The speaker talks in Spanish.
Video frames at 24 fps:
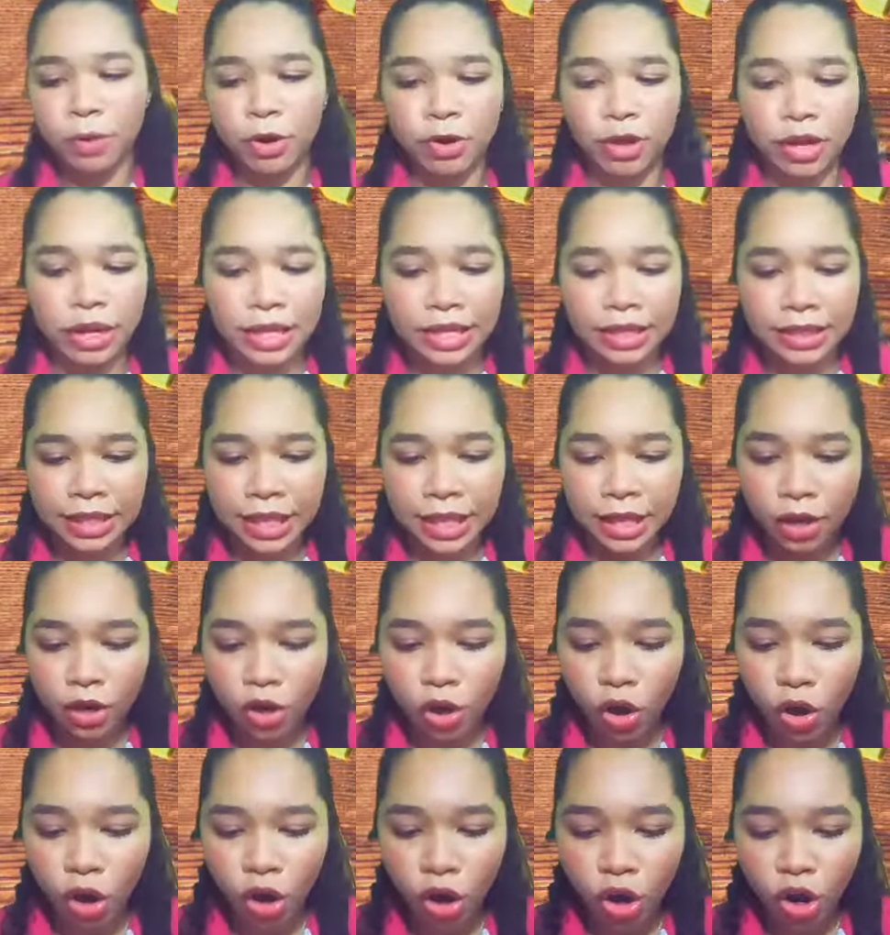bueno, aquí
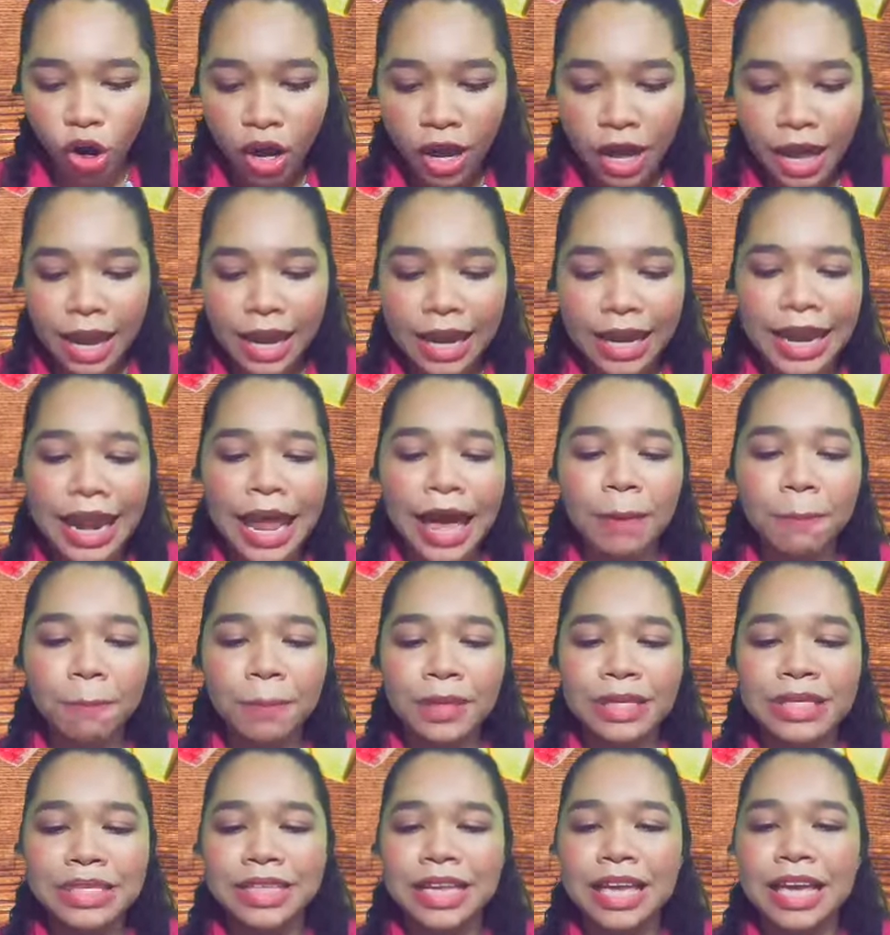tengo
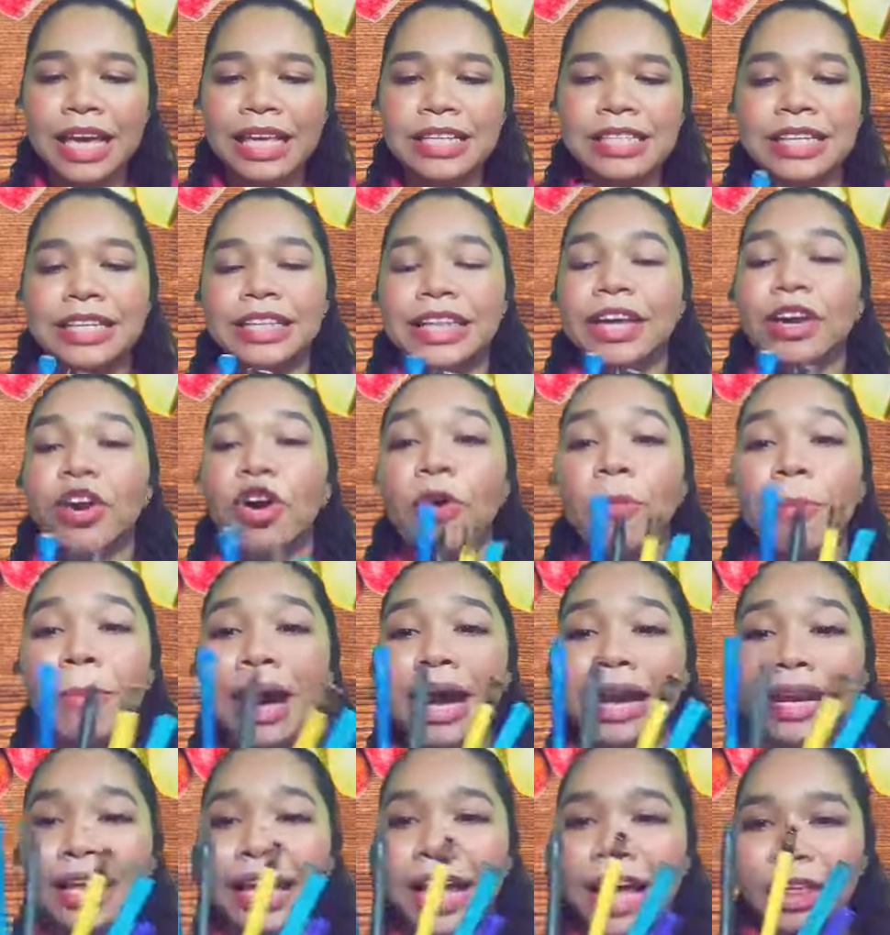lápices y tengo
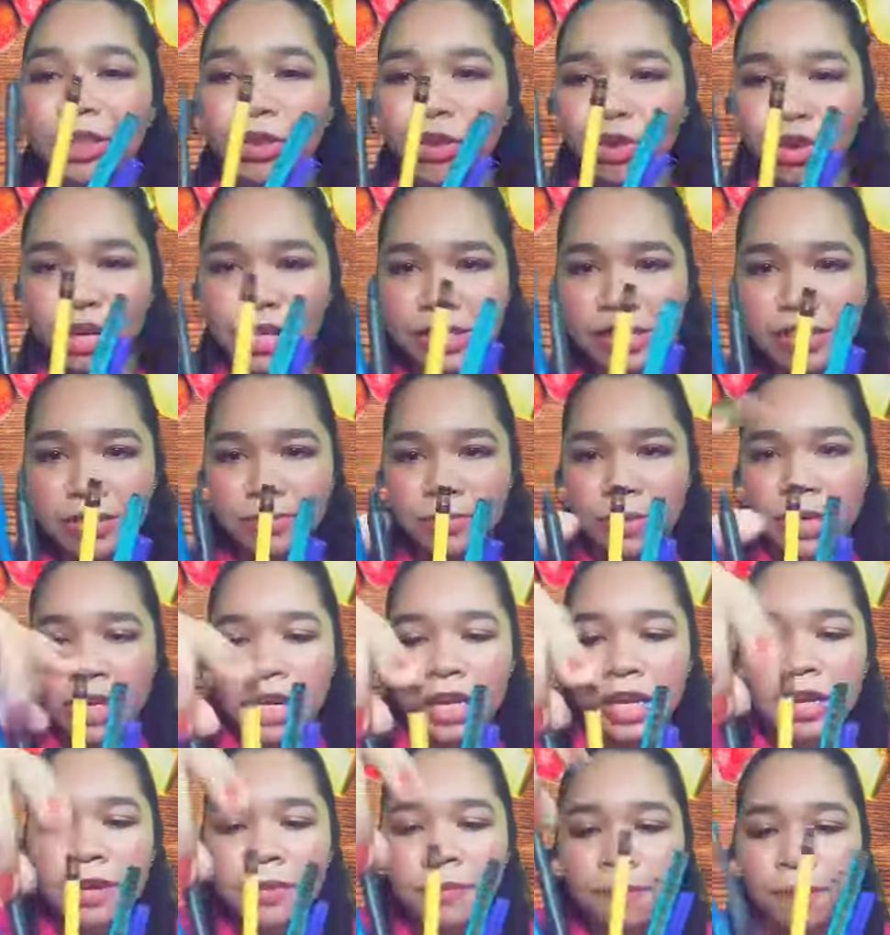marcadores,
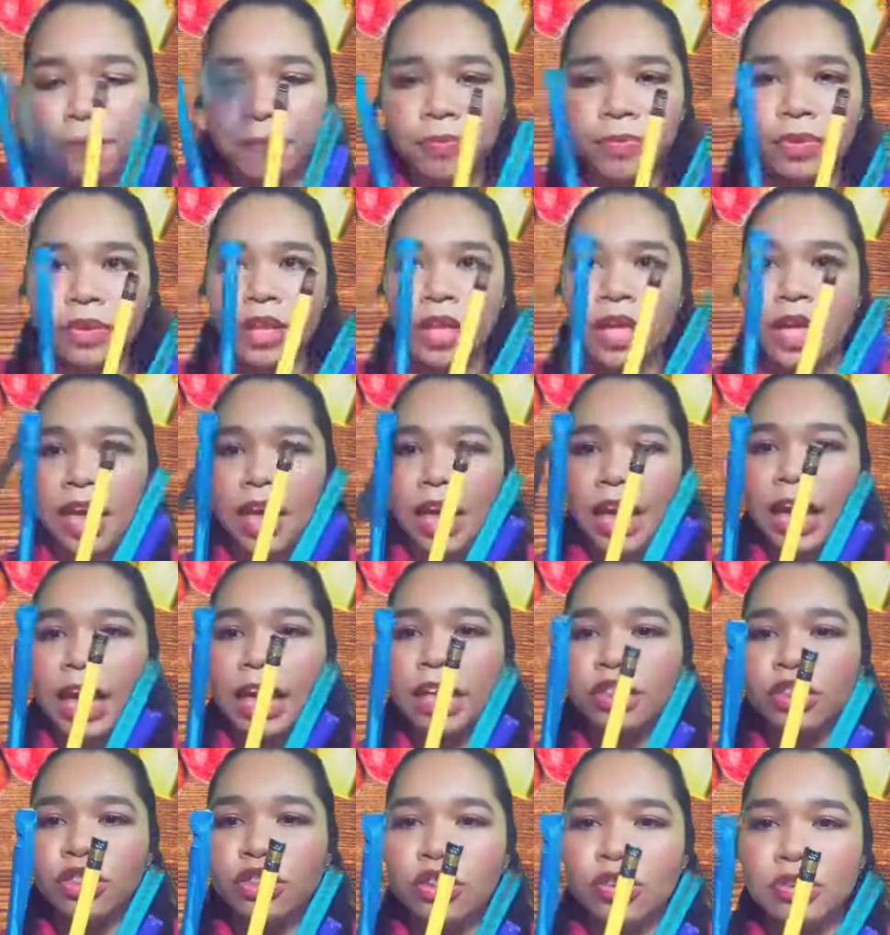miren.
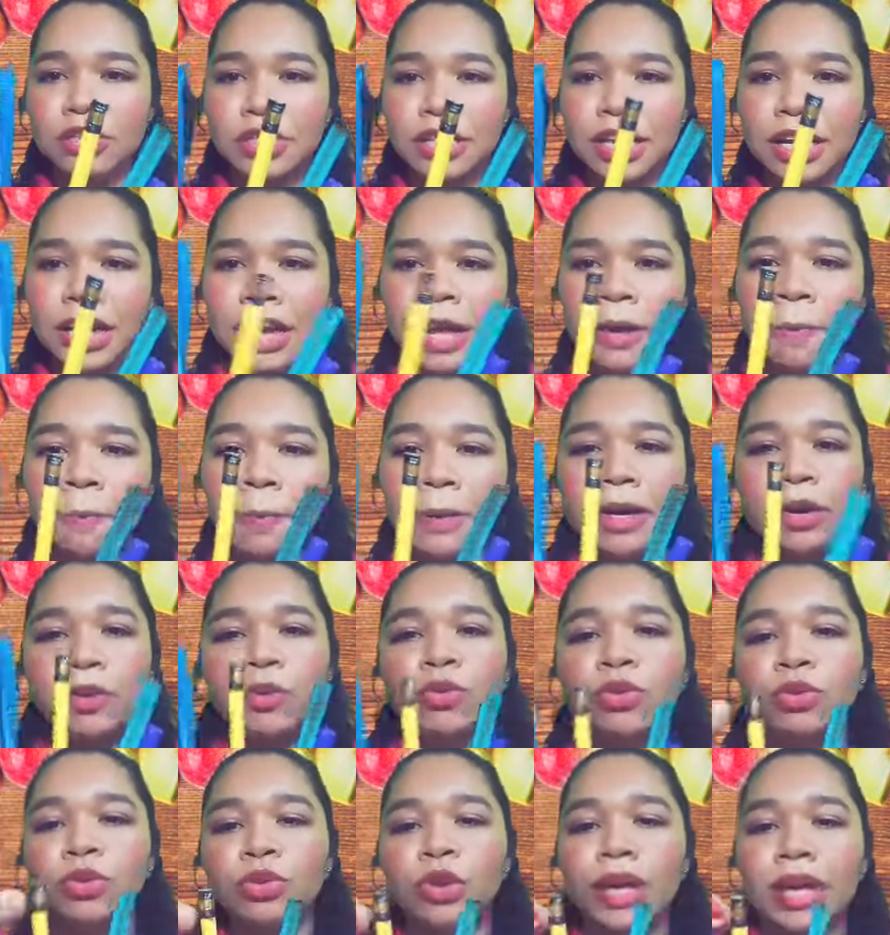Entonces, les
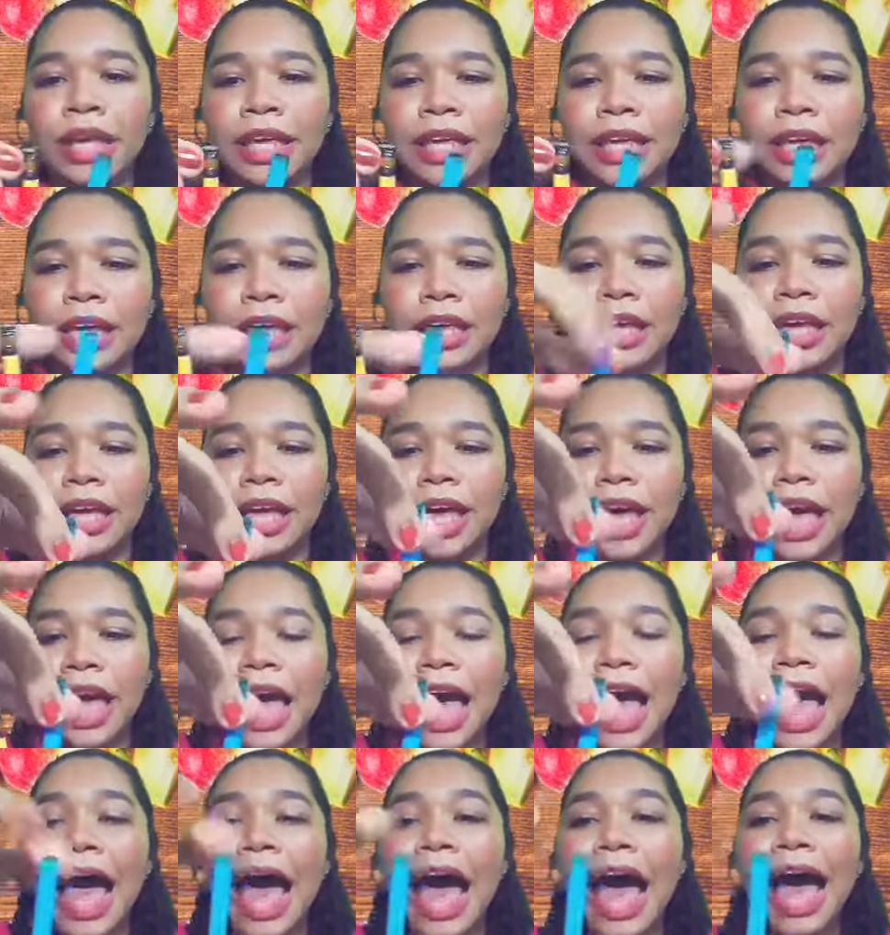pregunto aquí,
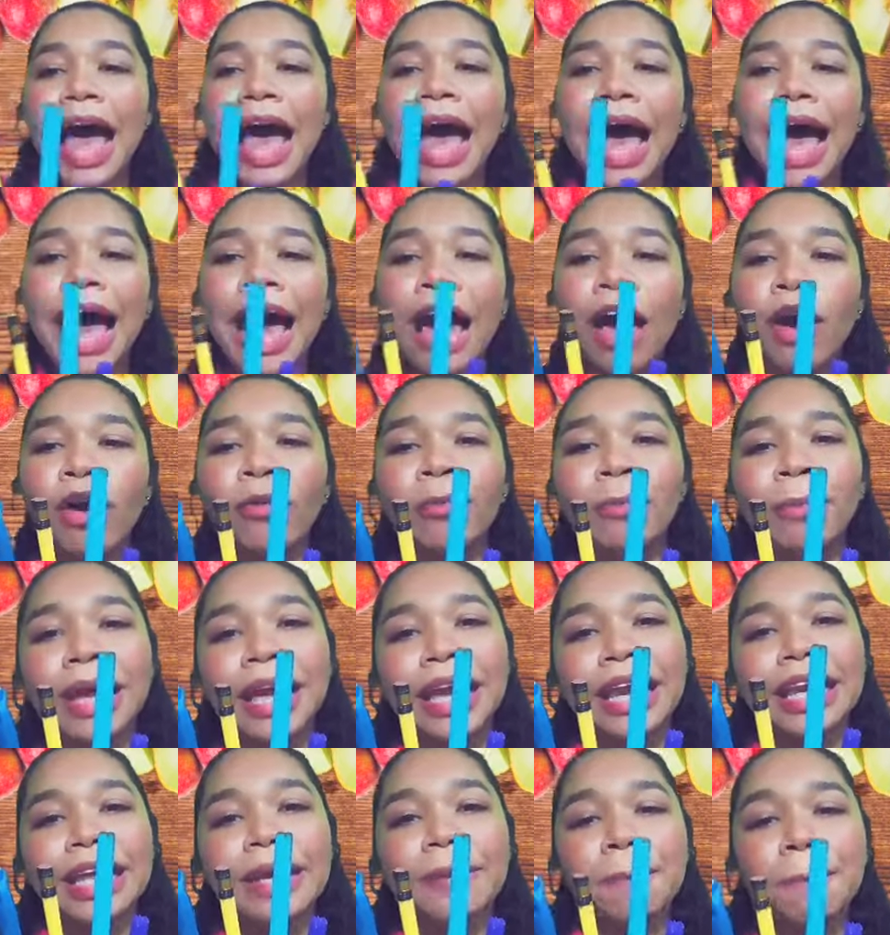how
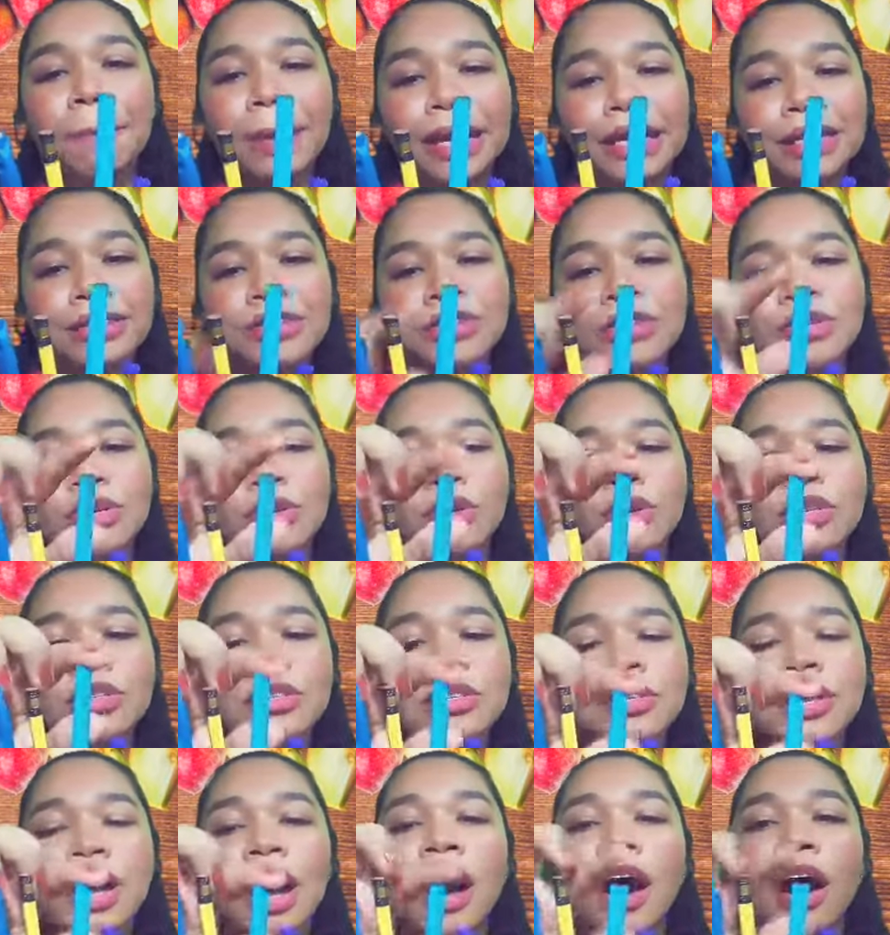many
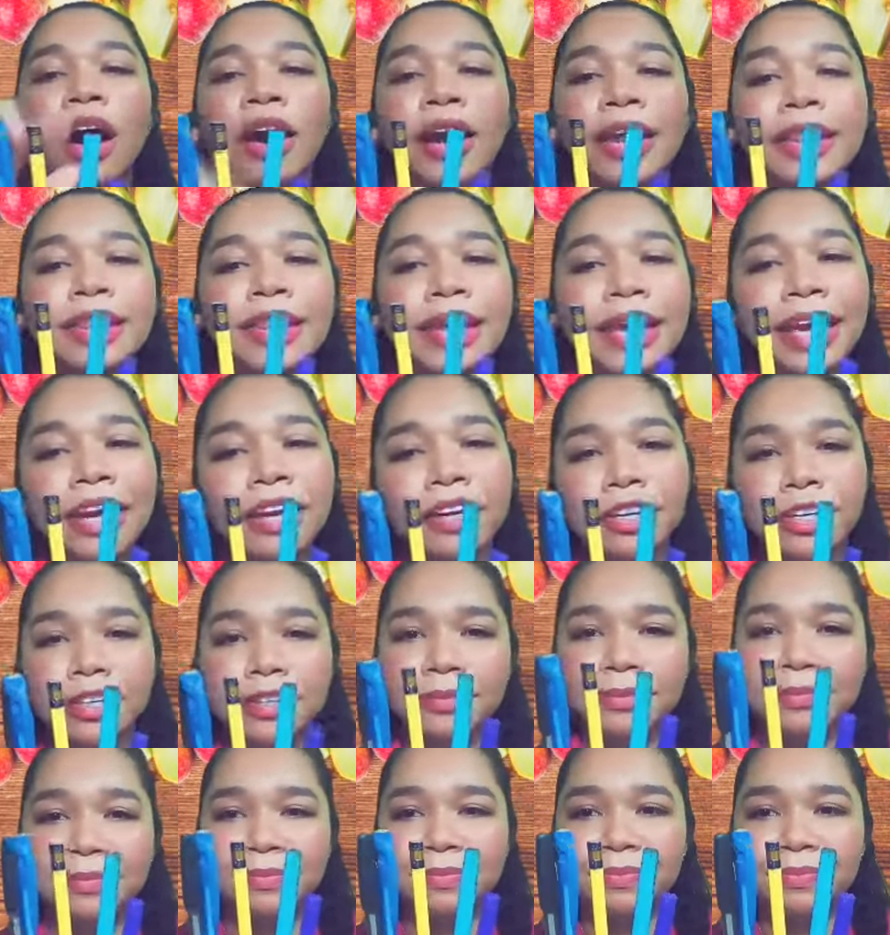pencils are there?